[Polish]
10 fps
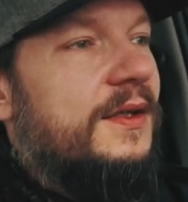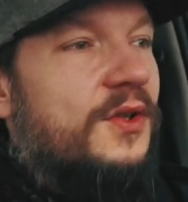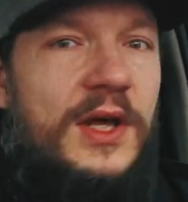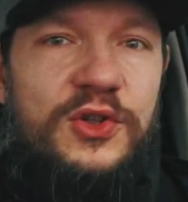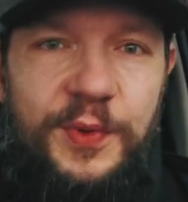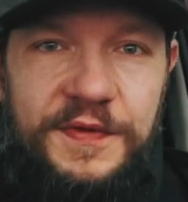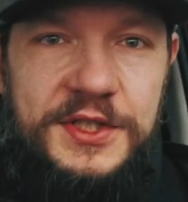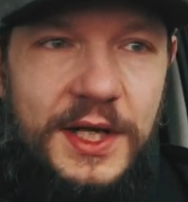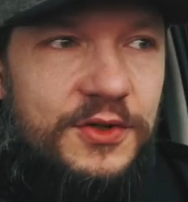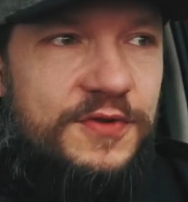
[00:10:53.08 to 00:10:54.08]
no ta
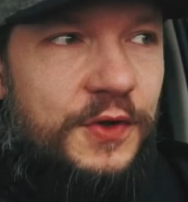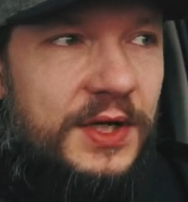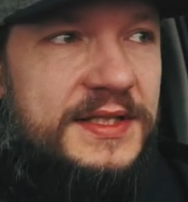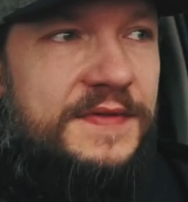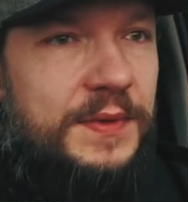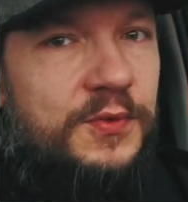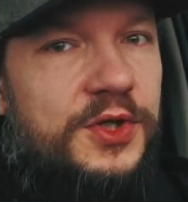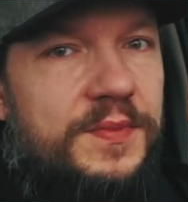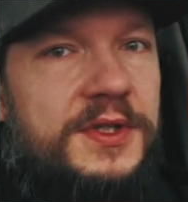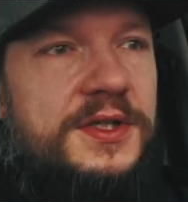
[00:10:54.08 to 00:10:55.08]
odpowiedzialność w doradztwie
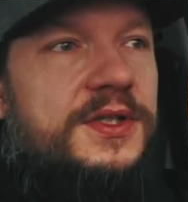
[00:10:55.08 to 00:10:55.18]
musi być.